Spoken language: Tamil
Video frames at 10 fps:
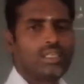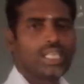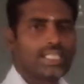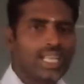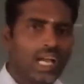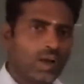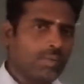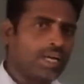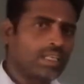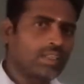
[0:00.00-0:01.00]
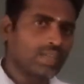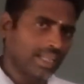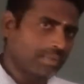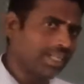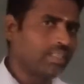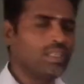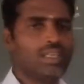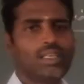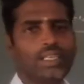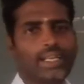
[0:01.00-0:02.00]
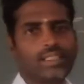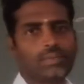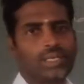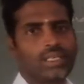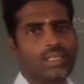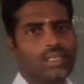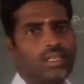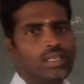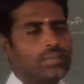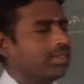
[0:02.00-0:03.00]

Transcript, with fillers: எது லாபமாக இருக்குதோ அதை மட்டும் எடுத்துப்பாங்க இப்போ